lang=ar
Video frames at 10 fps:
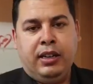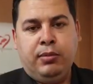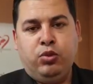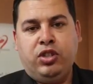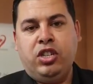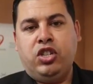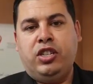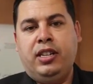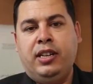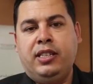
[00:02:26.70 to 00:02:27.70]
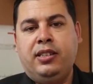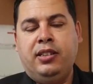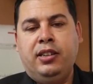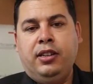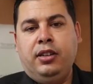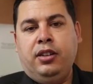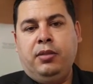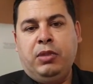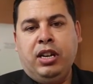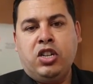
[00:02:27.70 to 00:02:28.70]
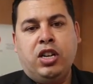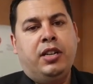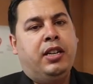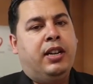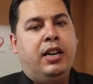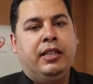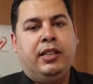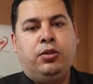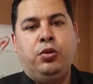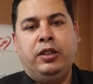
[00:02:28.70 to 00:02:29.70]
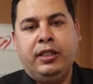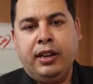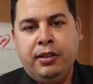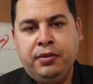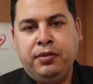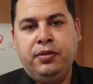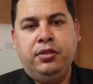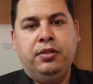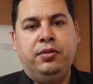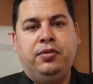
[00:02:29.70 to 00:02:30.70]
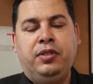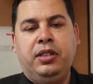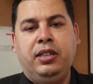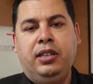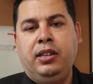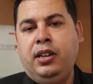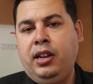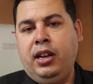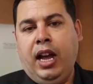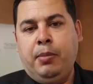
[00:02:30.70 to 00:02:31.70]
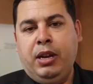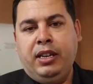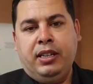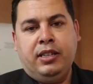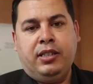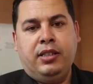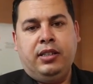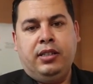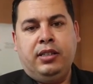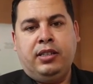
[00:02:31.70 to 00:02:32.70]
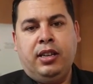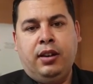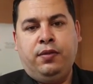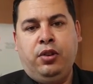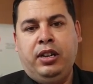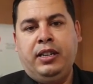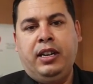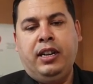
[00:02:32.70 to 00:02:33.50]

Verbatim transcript: المستجدات من أجل أن ينخرط كل طرف آه، في عملية آه، الترافع لأن